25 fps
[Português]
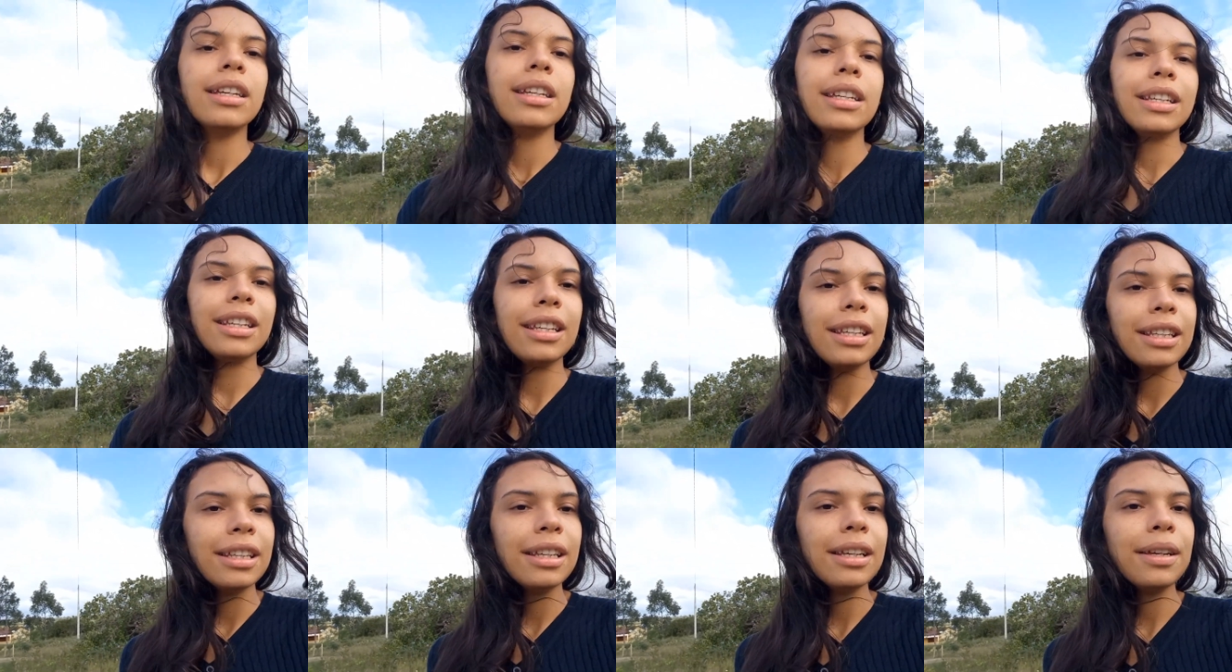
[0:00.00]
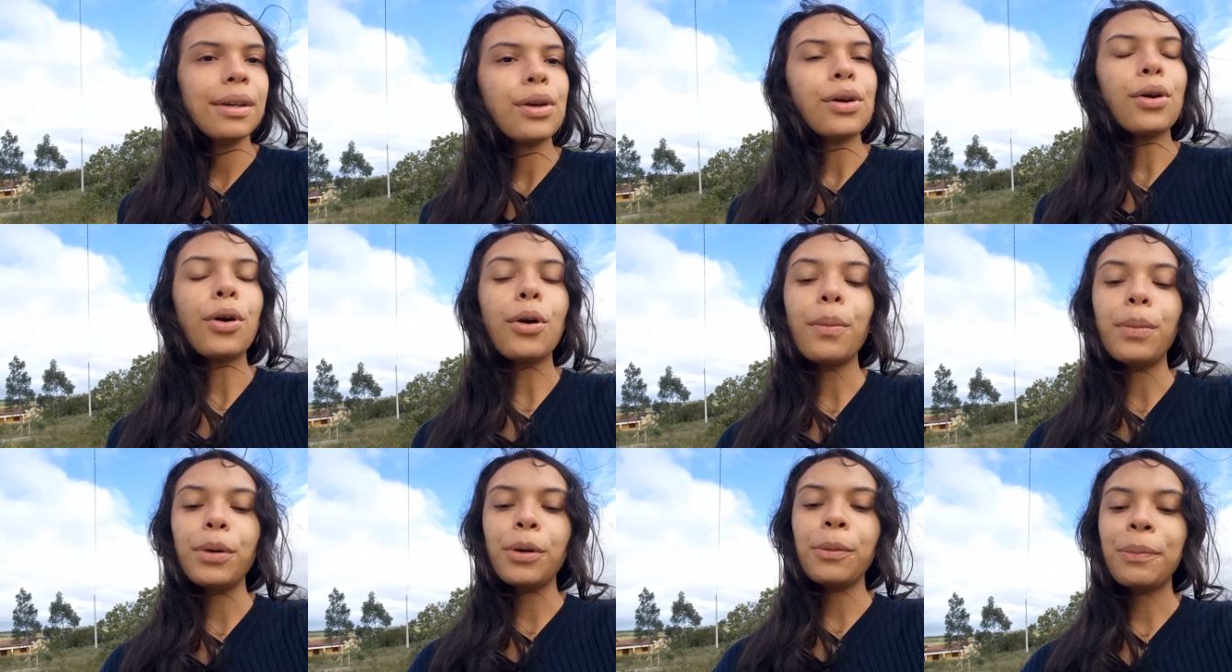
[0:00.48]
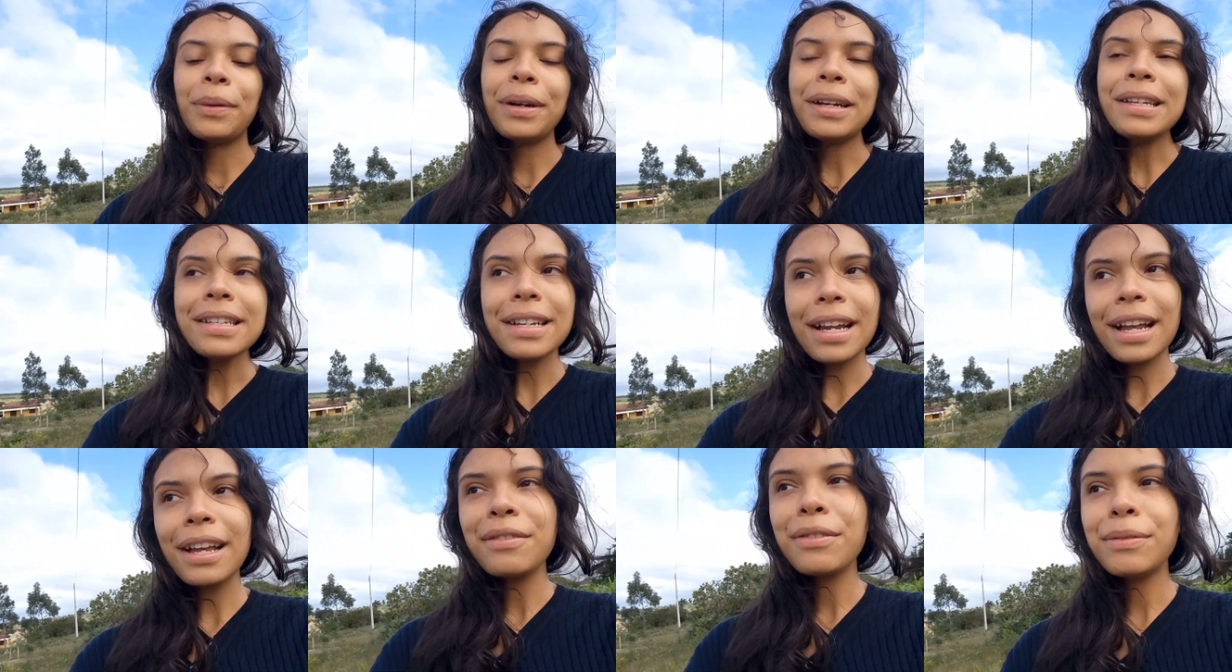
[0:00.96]
E eu comprei um
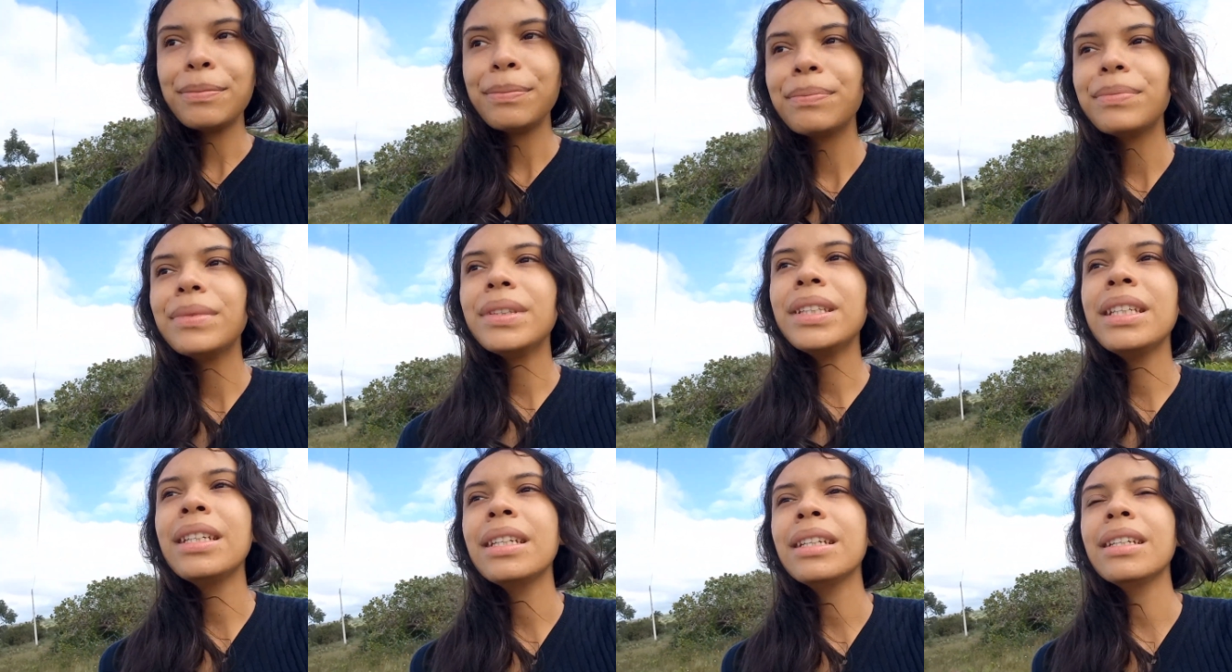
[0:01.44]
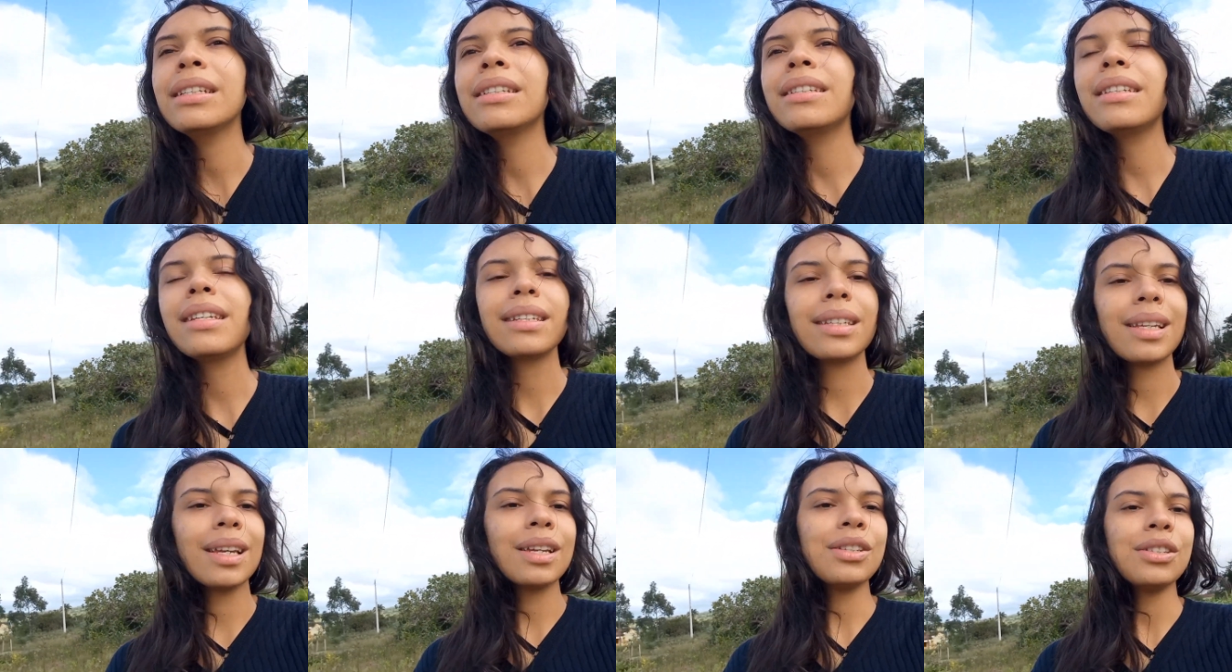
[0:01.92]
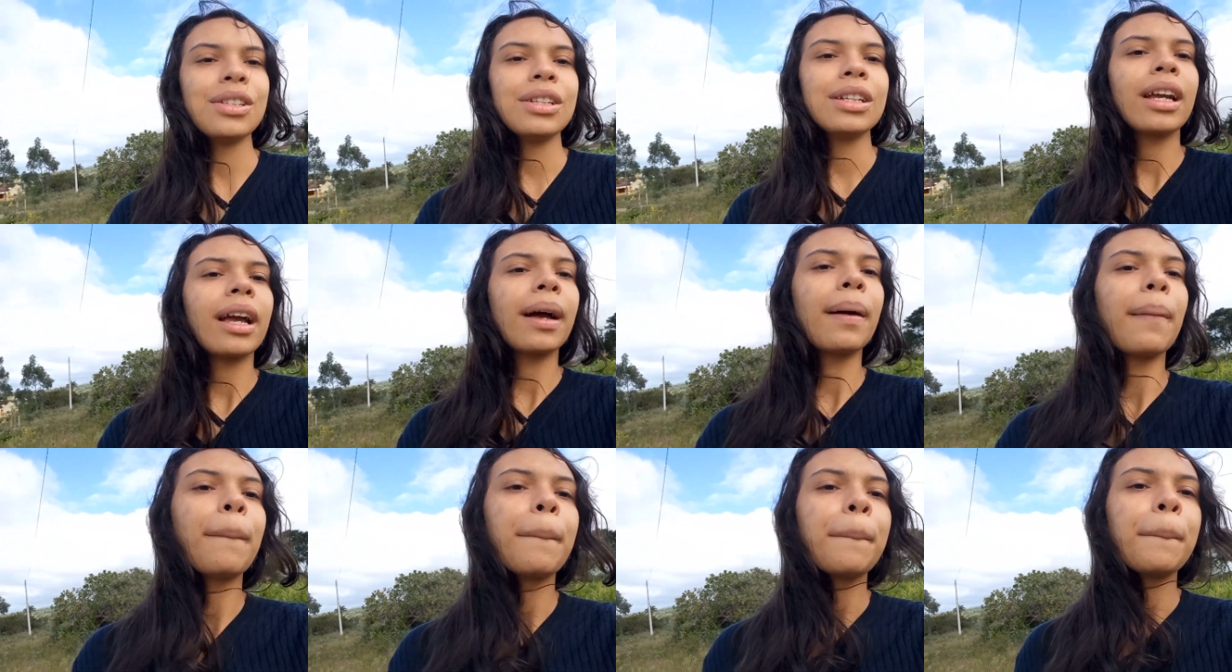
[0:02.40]
pendrive de 16
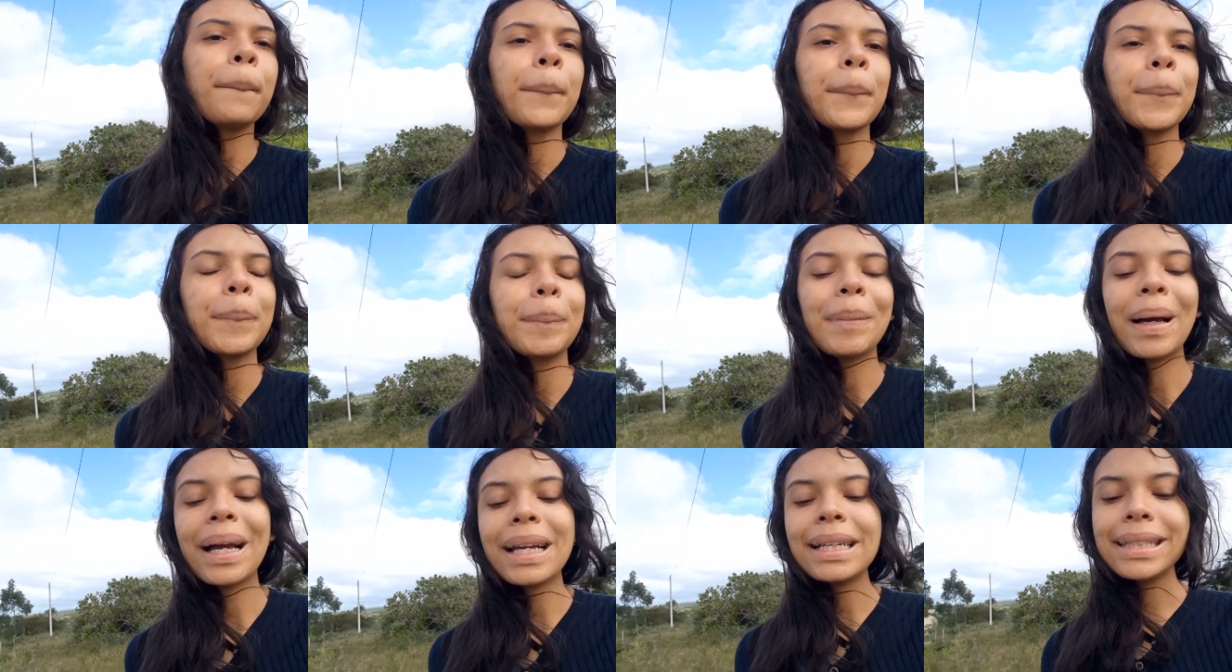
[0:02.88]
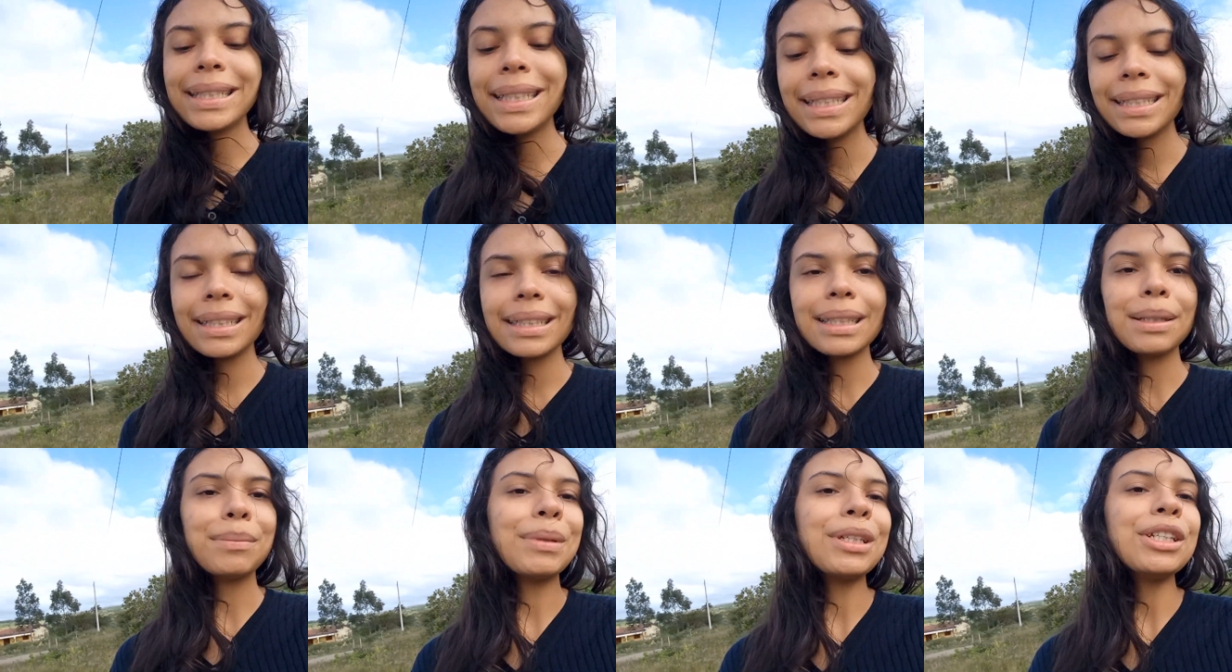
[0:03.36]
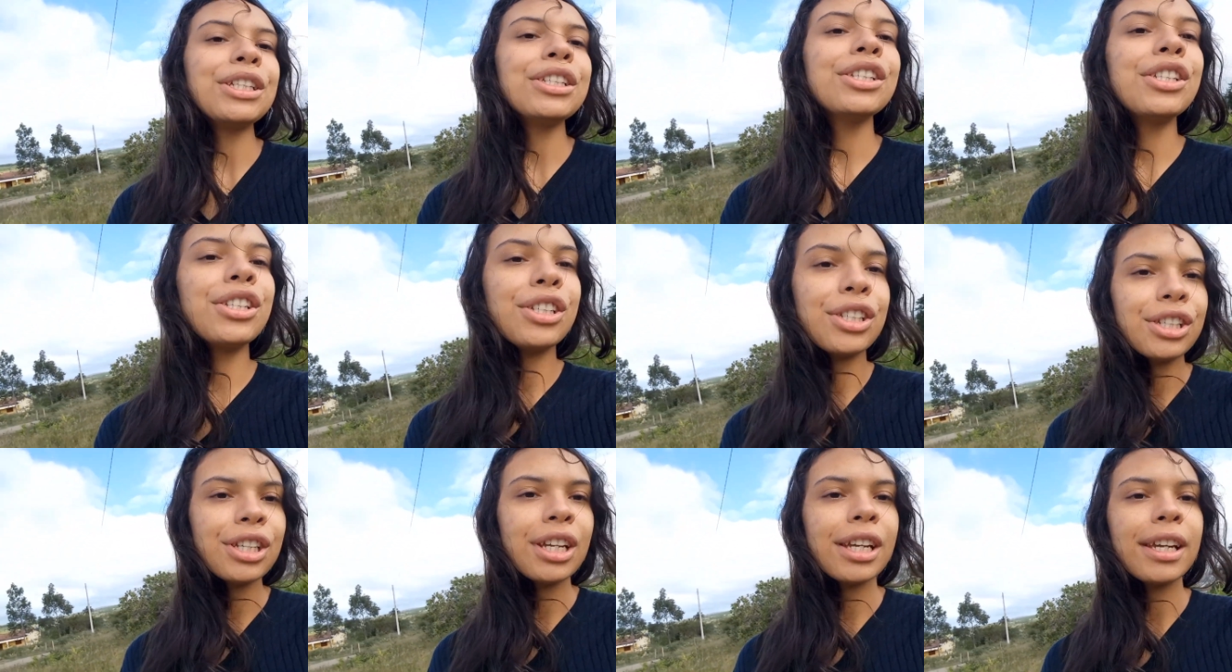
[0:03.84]
GB, mas também
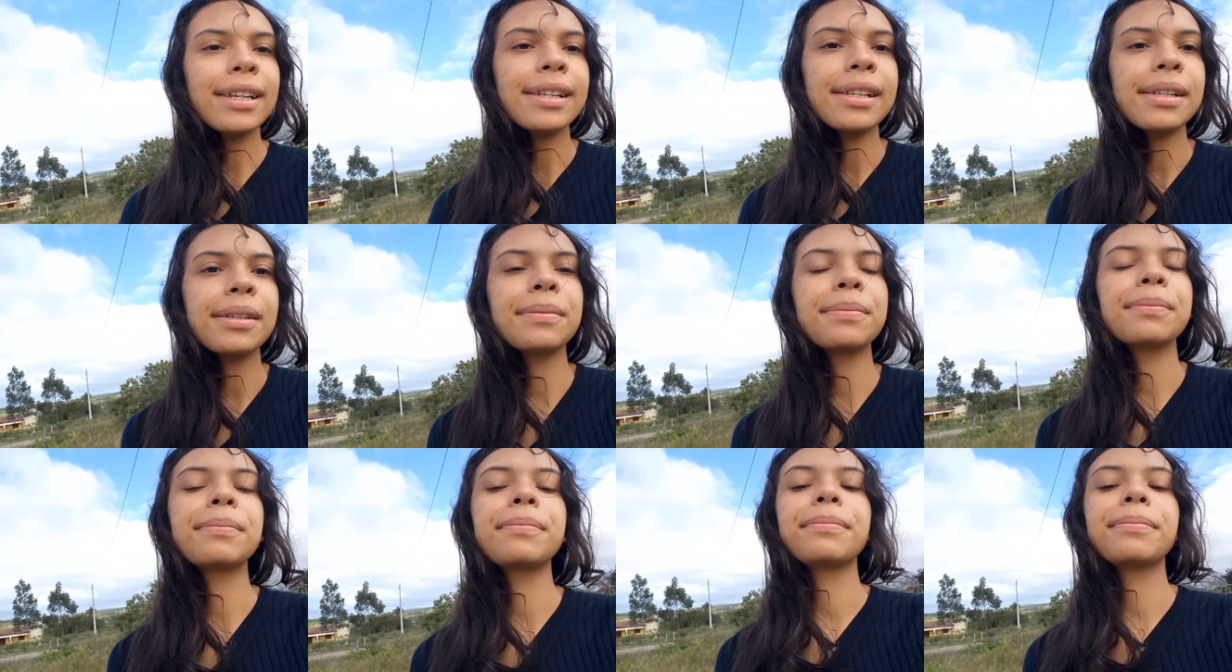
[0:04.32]
enchi ele.